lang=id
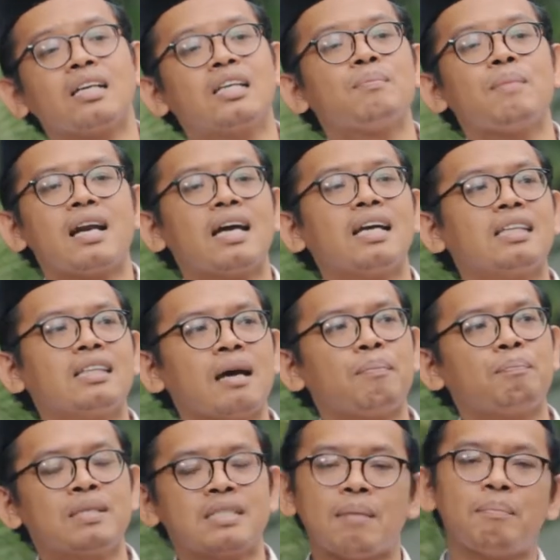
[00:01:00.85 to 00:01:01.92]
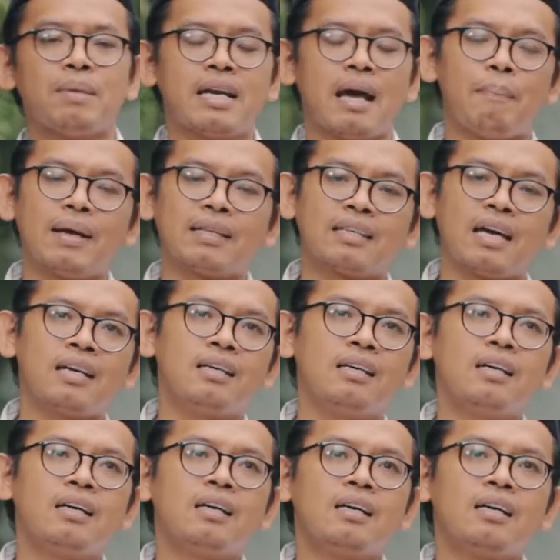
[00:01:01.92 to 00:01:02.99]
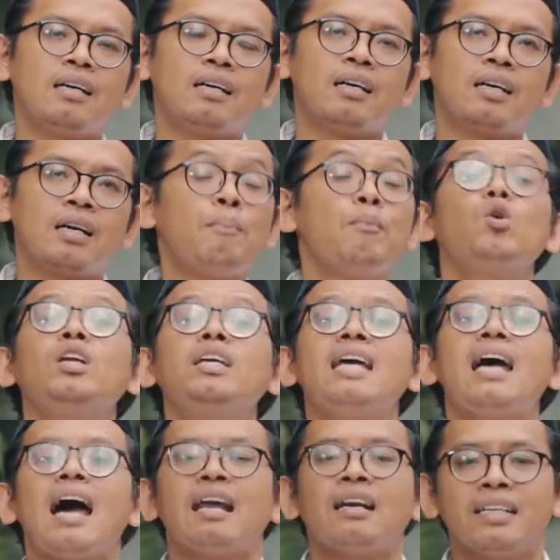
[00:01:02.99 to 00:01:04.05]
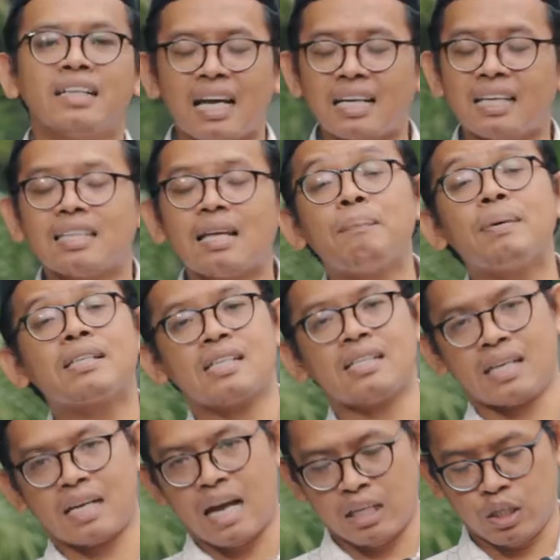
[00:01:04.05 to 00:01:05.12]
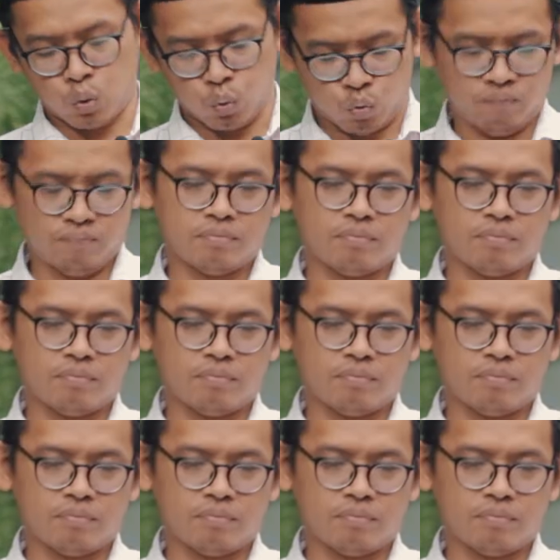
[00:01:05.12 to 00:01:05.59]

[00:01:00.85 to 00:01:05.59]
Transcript: yang dimana kita bisa mendapatkan uh, kemuliaan dengan kita bersedekah itu.